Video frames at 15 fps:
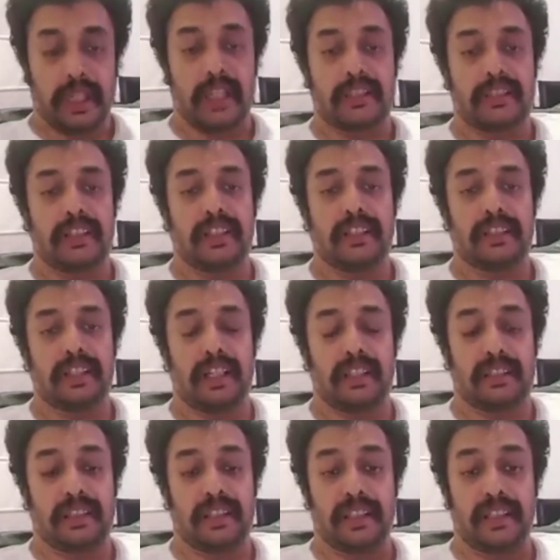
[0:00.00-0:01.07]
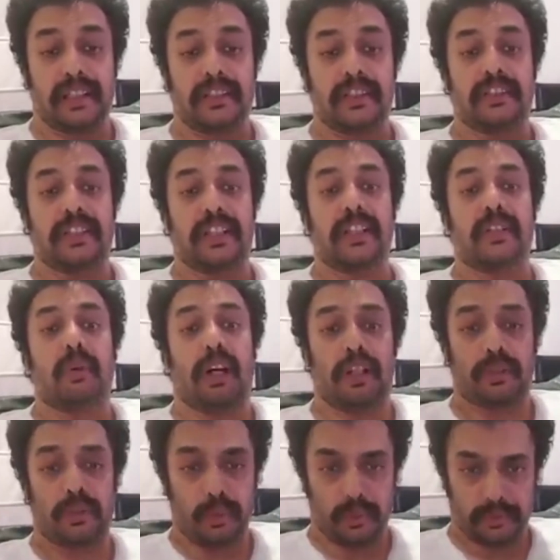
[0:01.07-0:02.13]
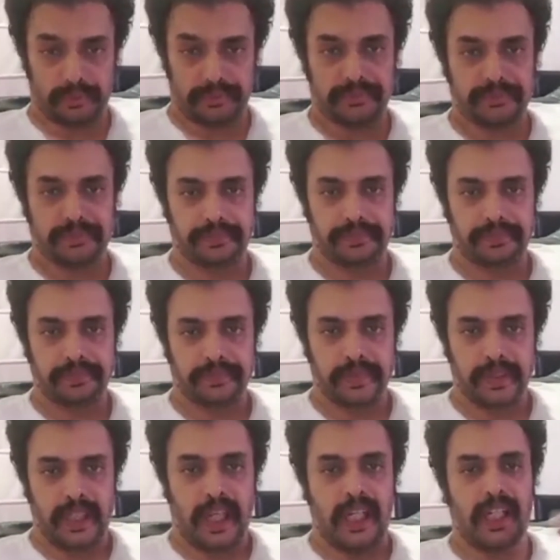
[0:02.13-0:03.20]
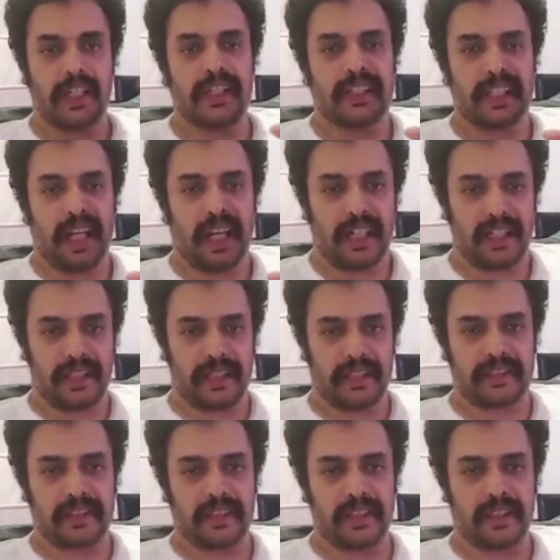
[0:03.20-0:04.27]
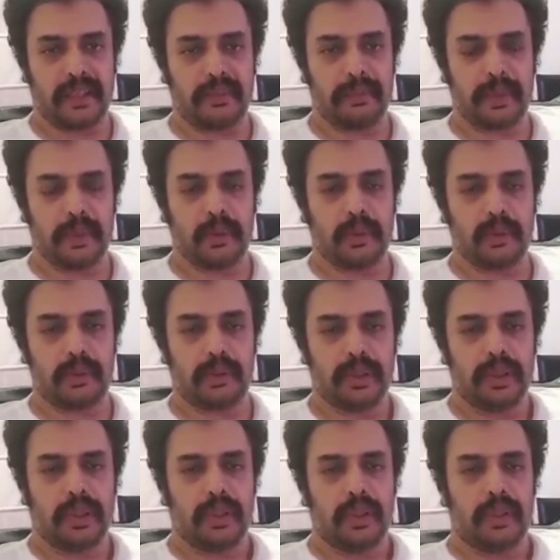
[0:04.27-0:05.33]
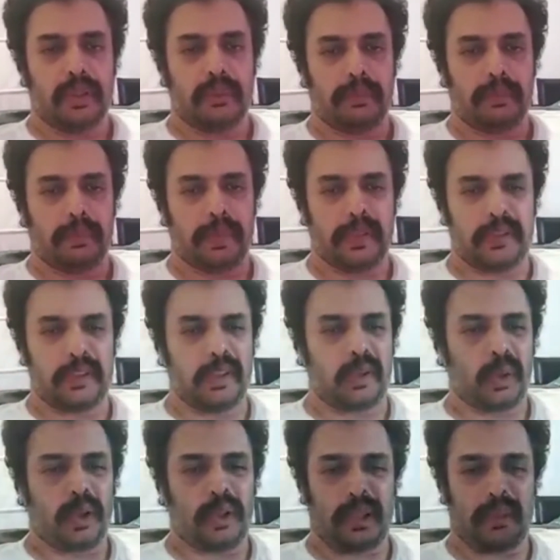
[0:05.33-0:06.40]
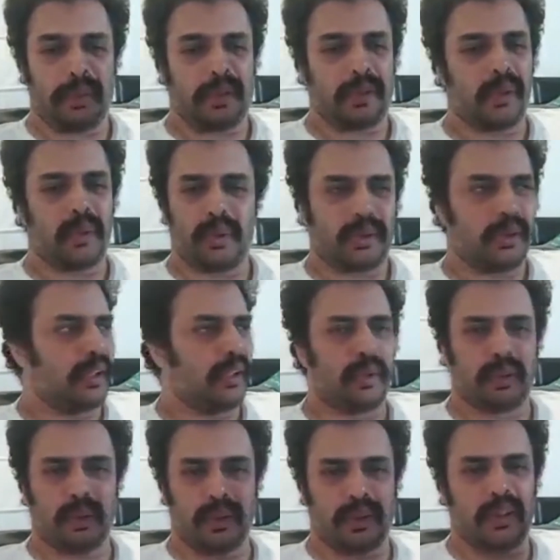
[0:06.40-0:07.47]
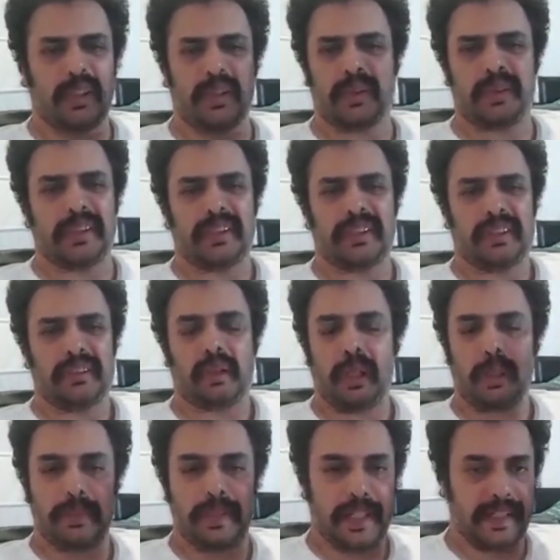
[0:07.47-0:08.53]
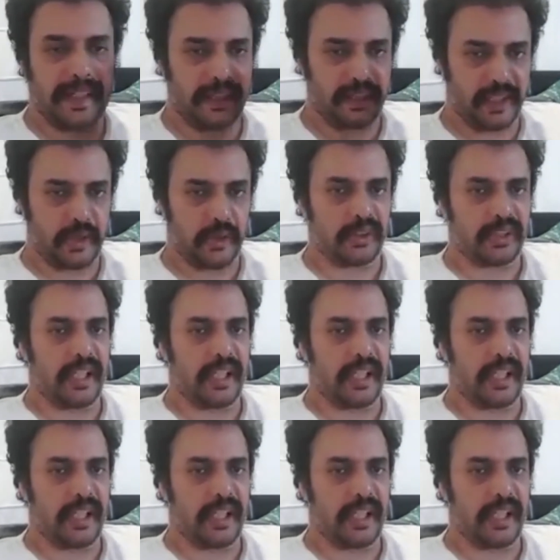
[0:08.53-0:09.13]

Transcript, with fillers: అసలు అసలైన శిశులైన వారసులు అలాంటి కార్యకర్తల్ని మీరు ప్రతి చోట ప్రతిరోజు ఏదో ఒకటి వస్తూనే ఉంది వాళ్ళ మీద అటాక్ చేయడం